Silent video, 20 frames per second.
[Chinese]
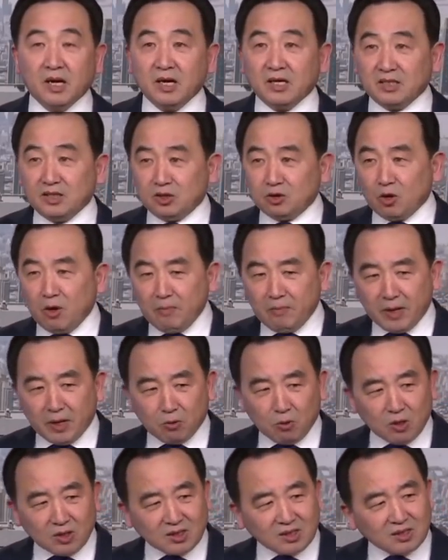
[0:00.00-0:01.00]
你说美
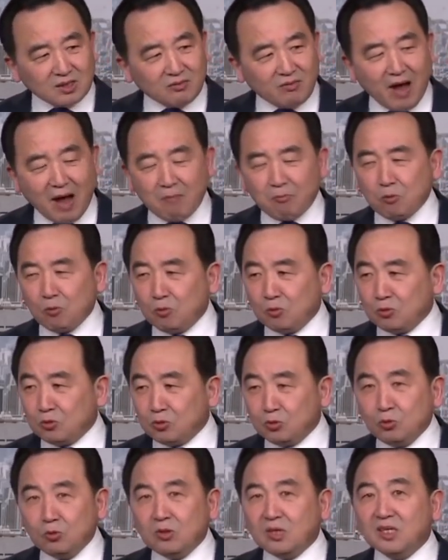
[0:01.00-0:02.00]
国司法部
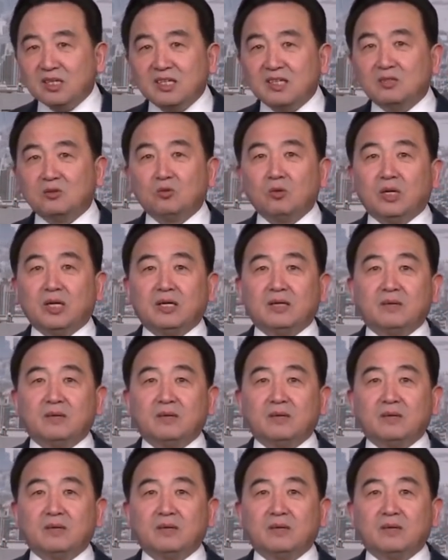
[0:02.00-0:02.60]
如何应对？